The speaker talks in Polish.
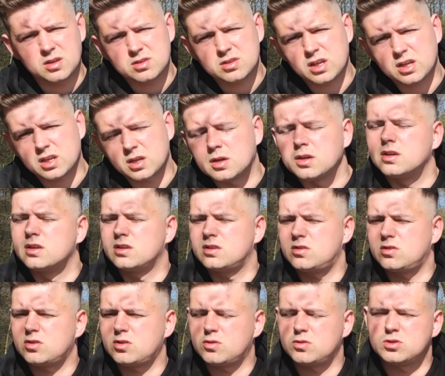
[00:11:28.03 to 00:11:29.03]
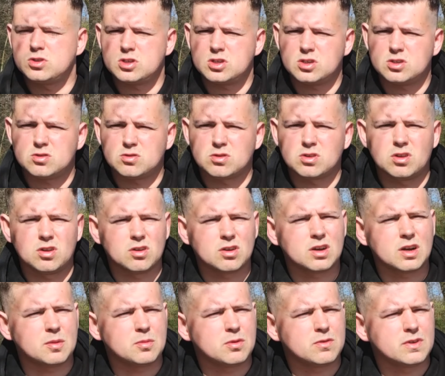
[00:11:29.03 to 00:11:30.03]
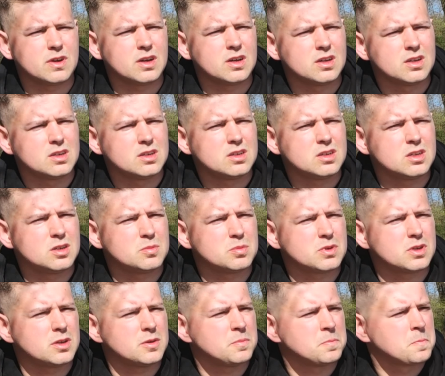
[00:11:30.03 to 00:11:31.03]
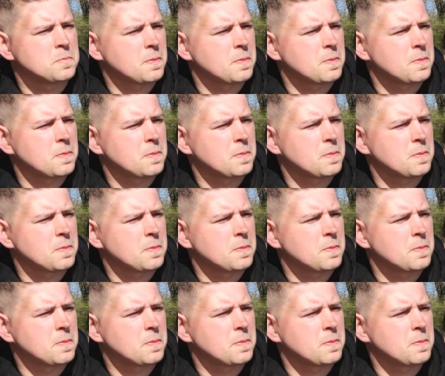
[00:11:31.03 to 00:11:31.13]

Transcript: takie około 10 kg rybki.